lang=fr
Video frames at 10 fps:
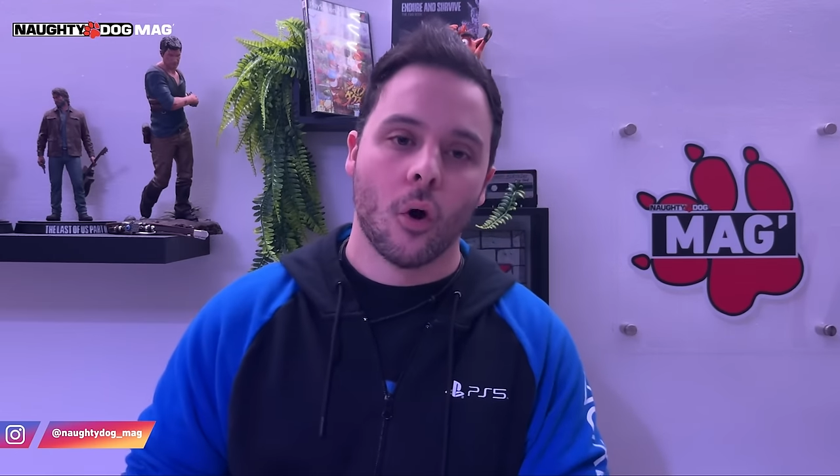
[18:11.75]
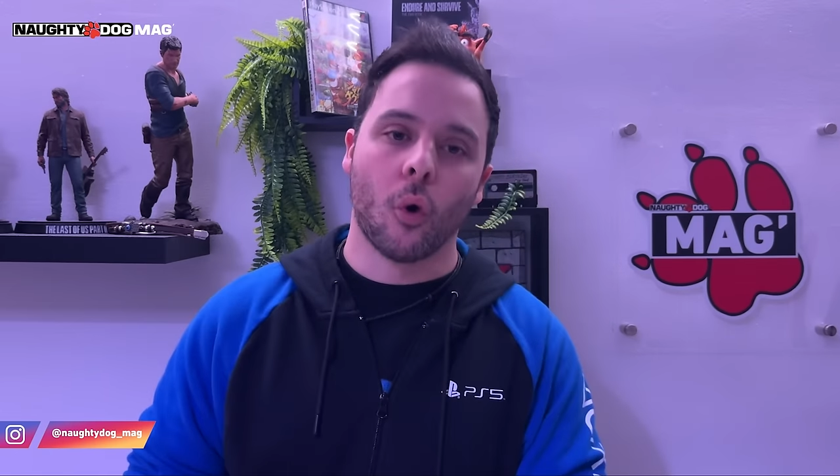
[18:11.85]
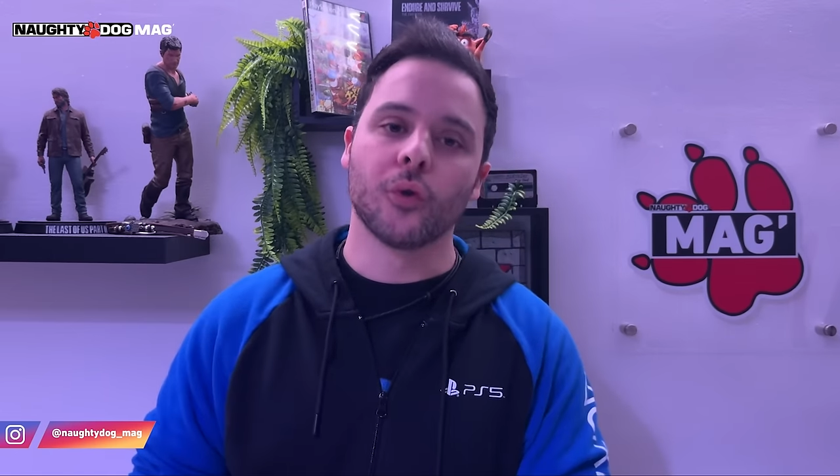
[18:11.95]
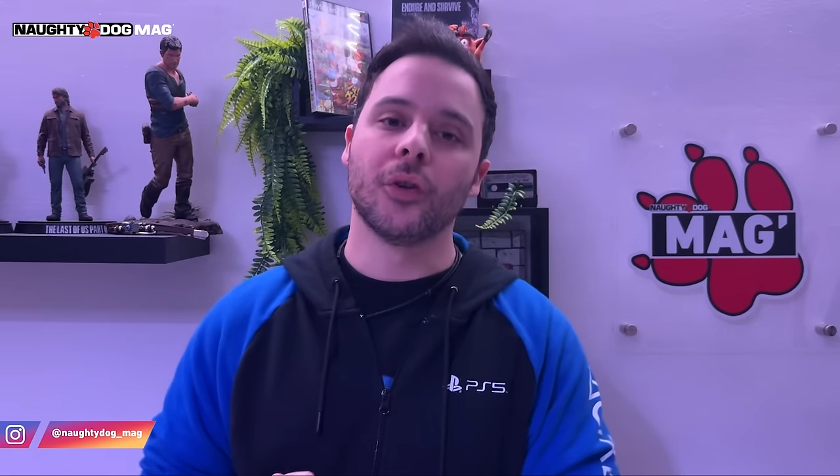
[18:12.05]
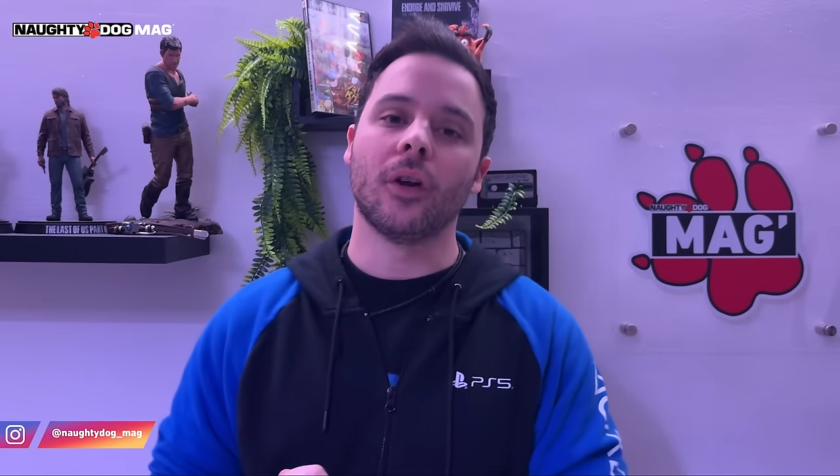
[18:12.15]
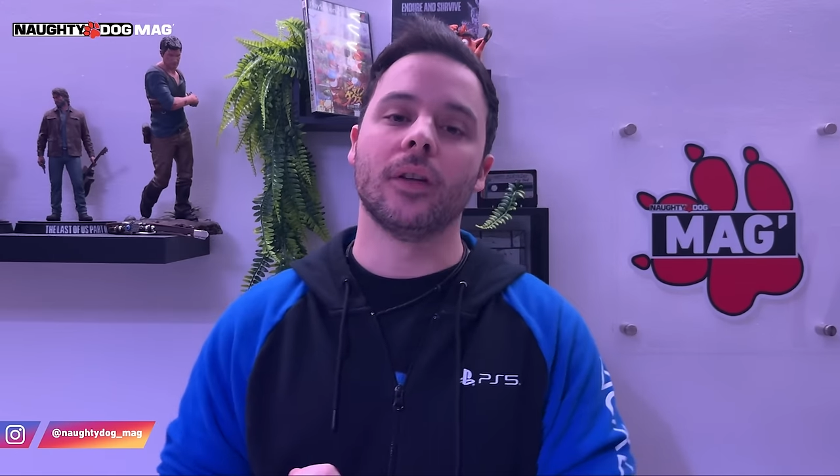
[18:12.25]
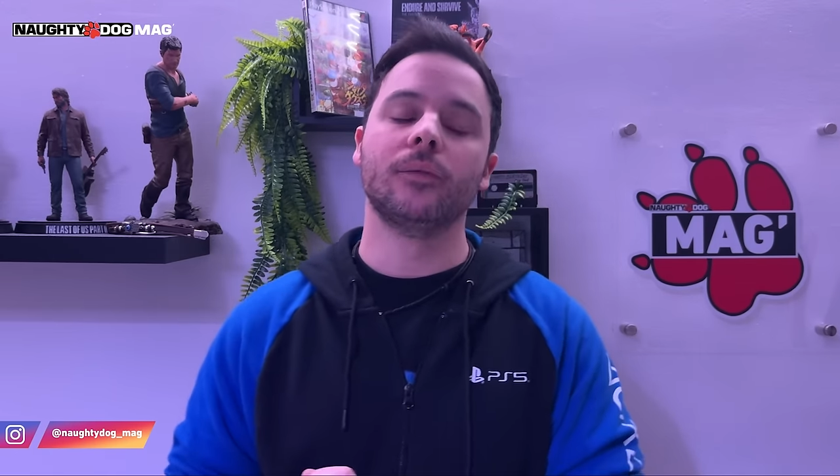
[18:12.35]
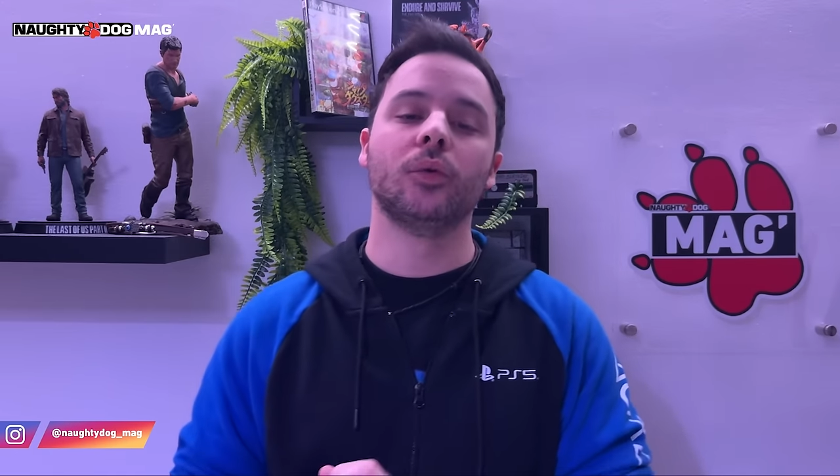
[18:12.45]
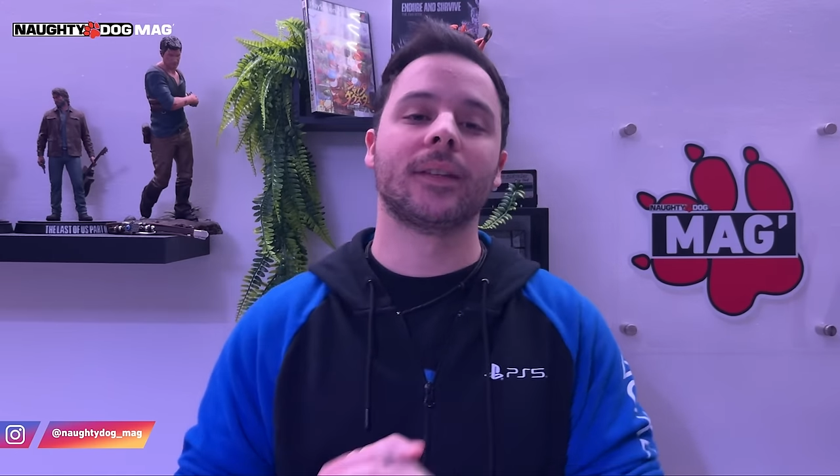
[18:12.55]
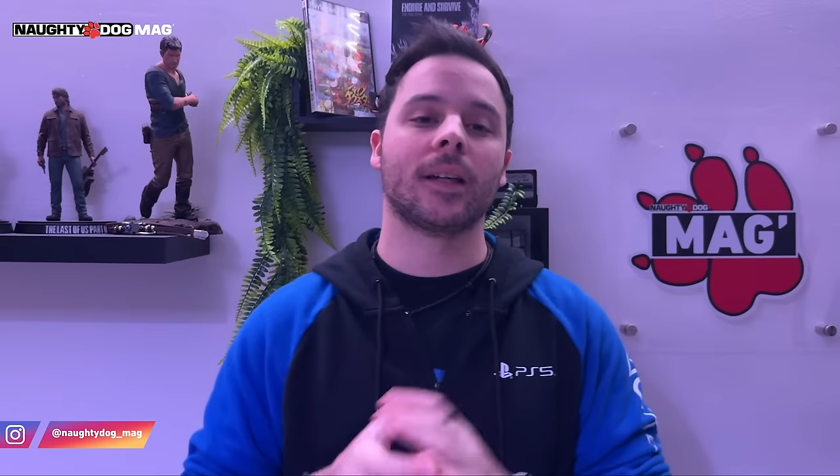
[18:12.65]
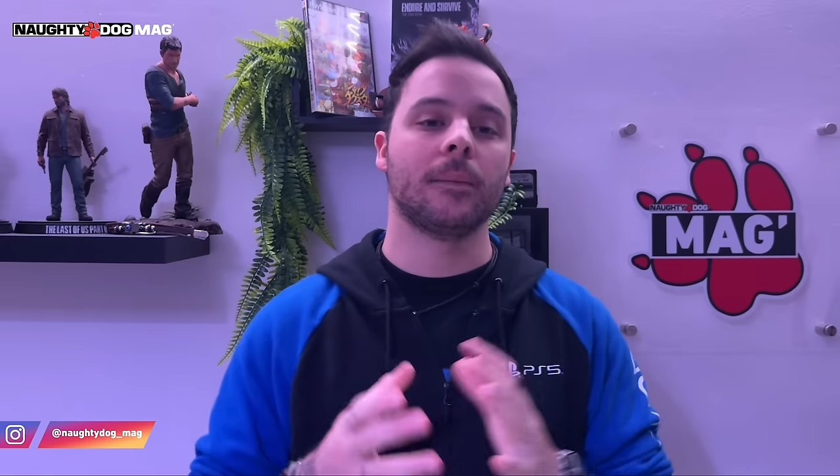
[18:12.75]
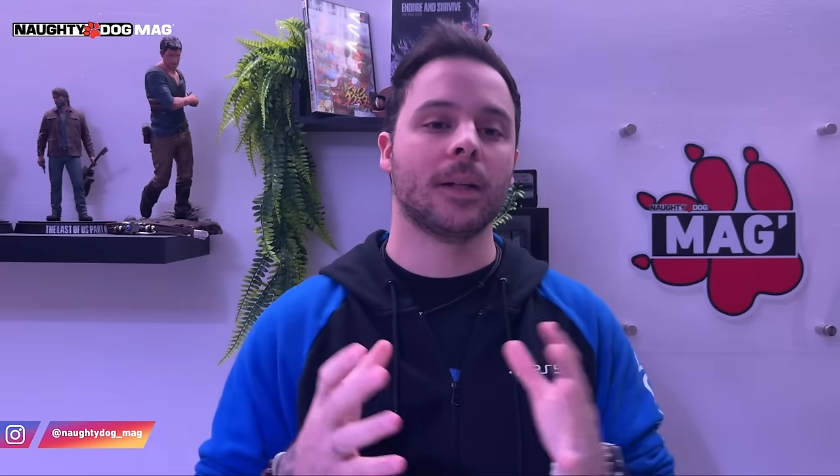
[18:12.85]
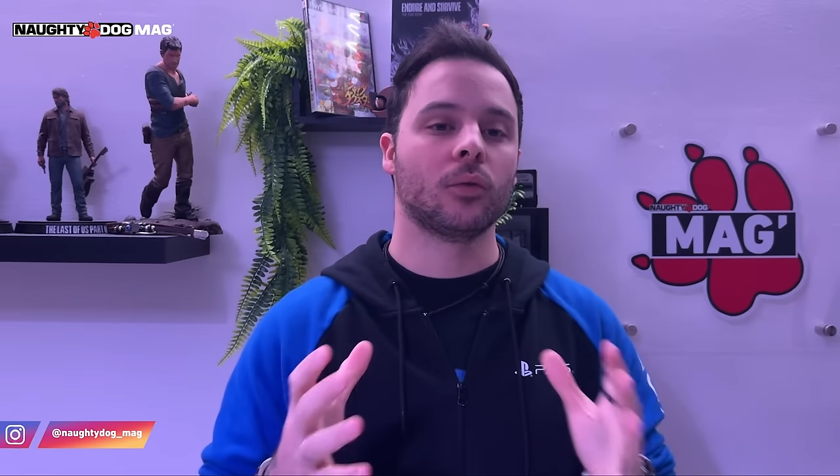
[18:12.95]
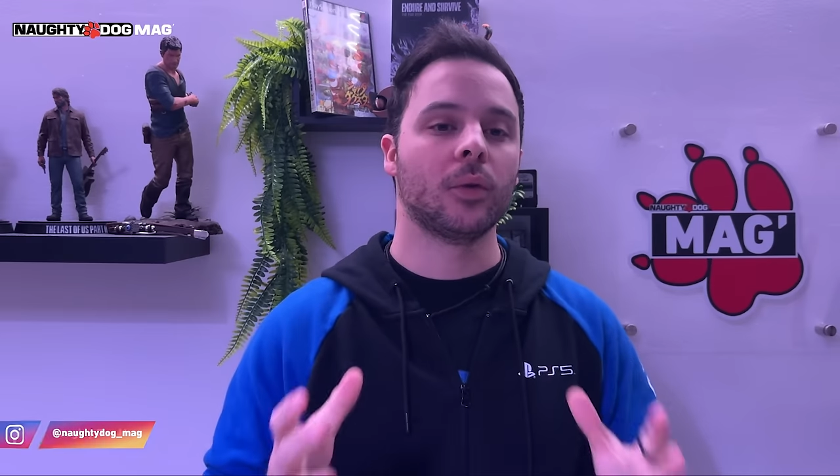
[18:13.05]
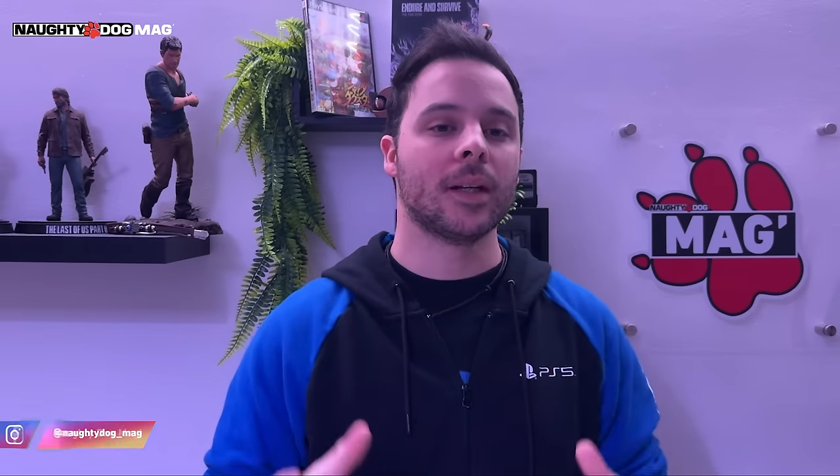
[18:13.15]
On se donne rendez-vous très
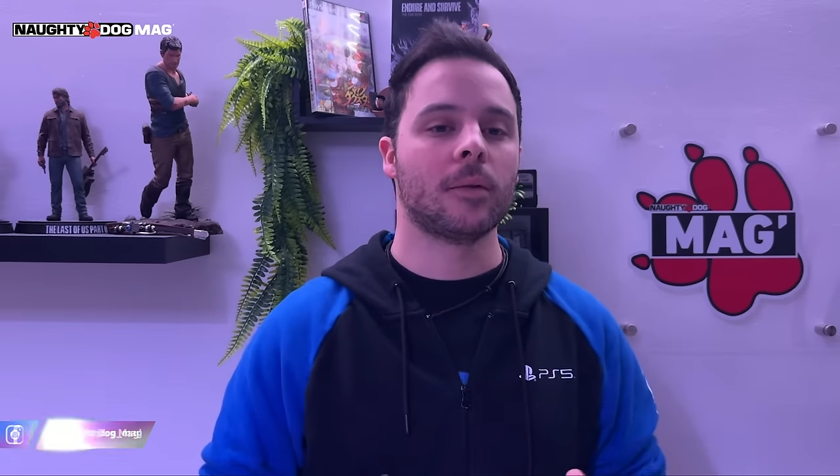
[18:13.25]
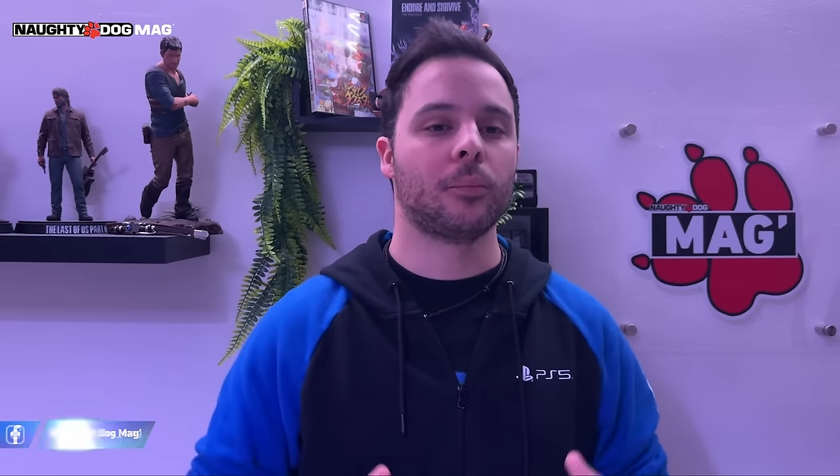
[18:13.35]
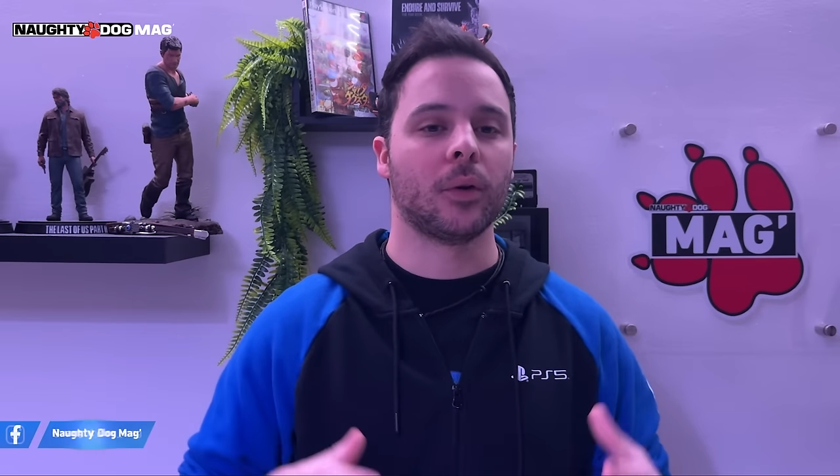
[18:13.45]
bientôt également